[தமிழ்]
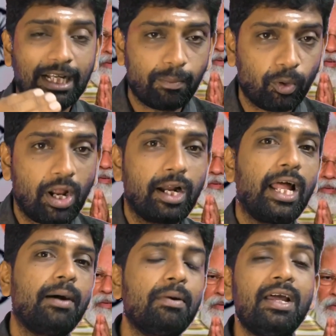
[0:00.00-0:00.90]
எடுக்க
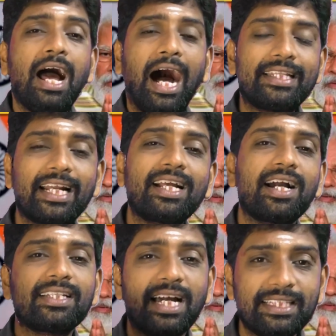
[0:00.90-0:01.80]
போறாங்களாம்
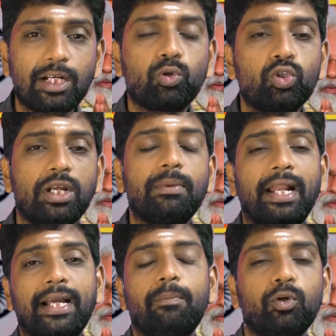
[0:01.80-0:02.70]
அதற்காக தான் இந்த கூட்டம்
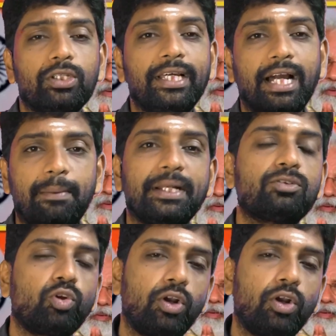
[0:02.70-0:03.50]
நடக்க போகுது அப்படின்னு